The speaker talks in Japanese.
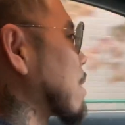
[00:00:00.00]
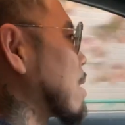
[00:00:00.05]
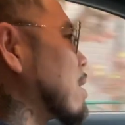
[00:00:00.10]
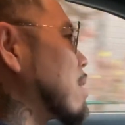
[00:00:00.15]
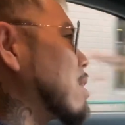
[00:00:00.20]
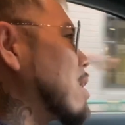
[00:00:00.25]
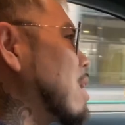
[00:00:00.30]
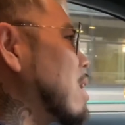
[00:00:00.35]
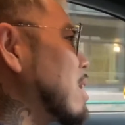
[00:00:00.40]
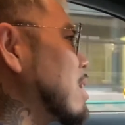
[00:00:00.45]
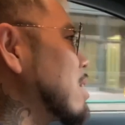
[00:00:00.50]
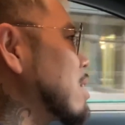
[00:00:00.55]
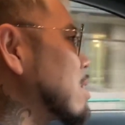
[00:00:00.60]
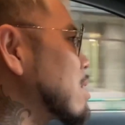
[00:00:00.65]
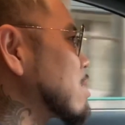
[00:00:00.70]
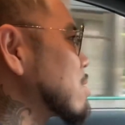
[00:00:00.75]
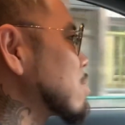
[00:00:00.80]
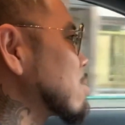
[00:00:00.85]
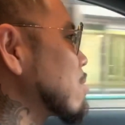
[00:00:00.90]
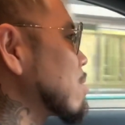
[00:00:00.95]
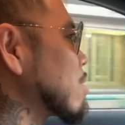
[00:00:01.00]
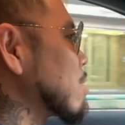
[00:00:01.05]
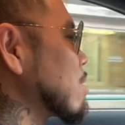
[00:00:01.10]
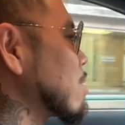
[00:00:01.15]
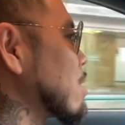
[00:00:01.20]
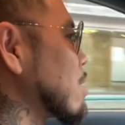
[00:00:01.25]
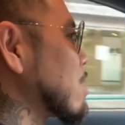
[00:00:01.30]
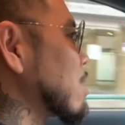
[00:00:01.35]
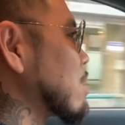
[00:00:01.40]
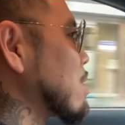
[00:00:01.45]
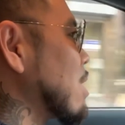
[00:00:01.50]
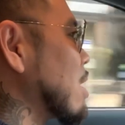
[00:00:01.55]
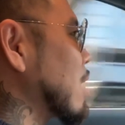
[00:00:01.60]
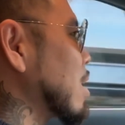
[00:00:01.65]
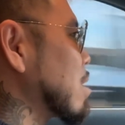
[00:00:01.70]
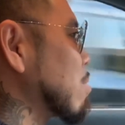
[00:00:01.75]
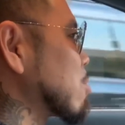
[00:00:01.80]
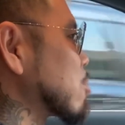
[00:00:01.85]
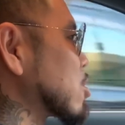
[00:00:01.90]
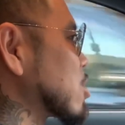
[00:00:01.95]
なかなかその流
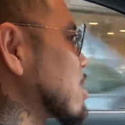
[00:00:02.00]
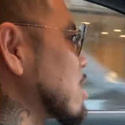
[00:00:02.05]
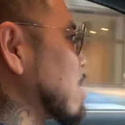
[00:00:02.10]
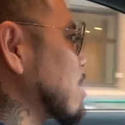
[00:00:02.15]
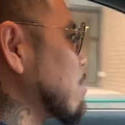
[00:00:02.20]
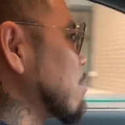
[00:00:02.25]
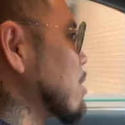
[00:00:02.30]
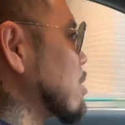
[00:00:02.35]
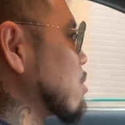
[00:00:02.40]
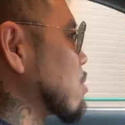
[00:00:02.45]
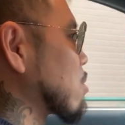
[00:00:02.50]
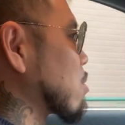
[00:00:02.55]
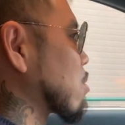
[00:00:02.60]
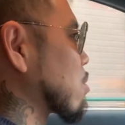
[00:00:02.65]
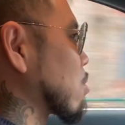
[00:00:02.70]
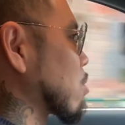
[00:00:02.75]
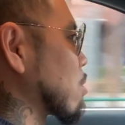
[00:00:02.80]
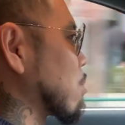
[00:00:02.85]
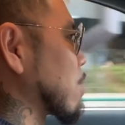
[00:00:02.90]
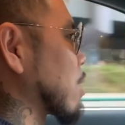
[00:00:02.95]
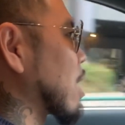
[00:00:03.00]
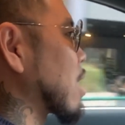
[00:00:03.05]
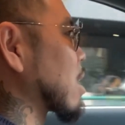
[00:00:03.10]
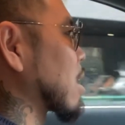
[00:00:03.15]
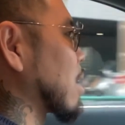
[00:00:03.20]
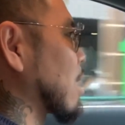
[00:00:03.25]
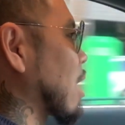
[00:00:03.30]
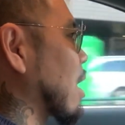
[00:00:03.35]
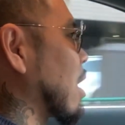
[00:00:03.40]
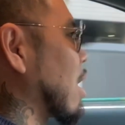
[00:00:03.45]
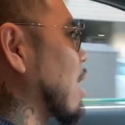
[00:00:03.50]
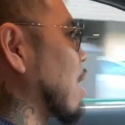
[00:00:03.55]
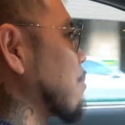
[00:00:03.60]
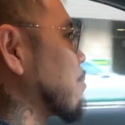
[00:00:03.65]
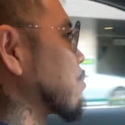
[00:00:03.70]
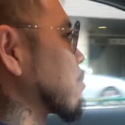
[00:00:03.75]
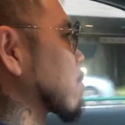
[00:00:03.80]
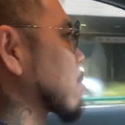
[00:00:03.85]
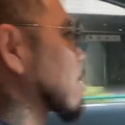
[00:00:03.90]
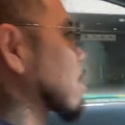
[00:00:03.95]
れ星見ることもないから、
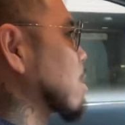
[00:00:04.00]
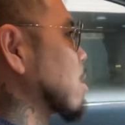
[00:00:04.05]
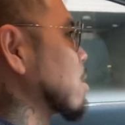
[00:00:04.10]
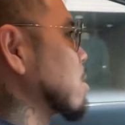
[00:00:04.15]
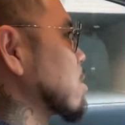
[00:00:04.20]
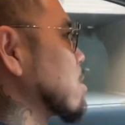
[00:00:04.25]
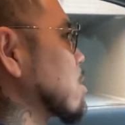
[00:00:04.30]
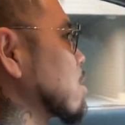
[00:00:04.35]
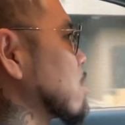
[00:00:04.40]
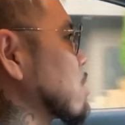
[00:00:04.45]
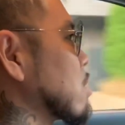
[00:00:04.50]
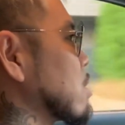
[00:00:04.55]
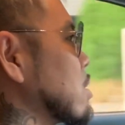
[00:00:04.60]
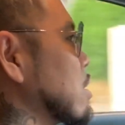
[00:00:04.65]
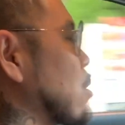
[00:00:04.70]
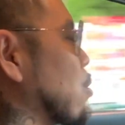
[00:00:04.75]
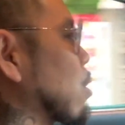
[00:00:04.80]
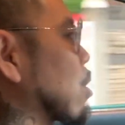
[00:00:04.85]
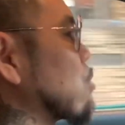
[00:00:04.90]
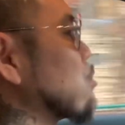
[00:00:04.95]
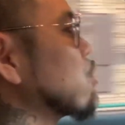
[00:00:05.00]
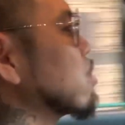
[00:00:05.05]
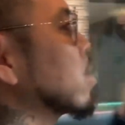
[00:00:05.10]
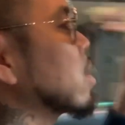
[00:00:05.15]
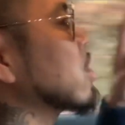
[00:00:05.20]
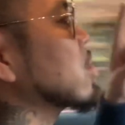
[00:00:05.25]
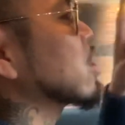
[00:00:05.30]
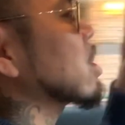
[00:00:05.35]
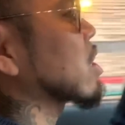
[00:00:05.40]
で、これ運転して